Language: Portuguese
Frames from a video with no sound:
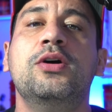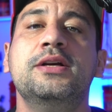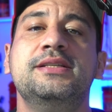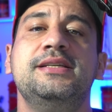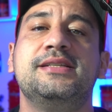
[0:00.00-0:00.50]

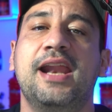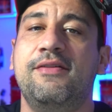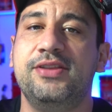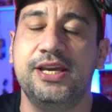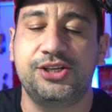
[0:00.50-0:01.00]
se inscreve,
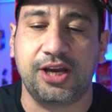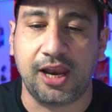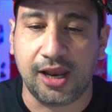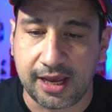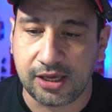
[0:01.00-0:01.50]
deixa aquele
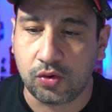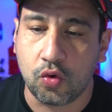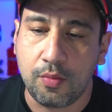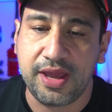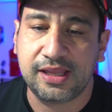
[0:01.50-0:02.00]
like,
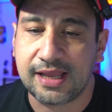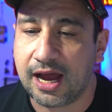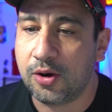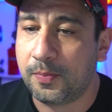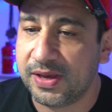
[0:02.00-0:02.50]

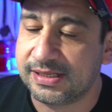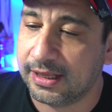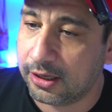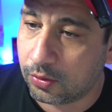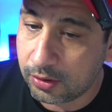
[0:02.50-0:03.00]
comentário
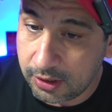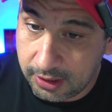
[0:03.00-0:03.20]
pesadão.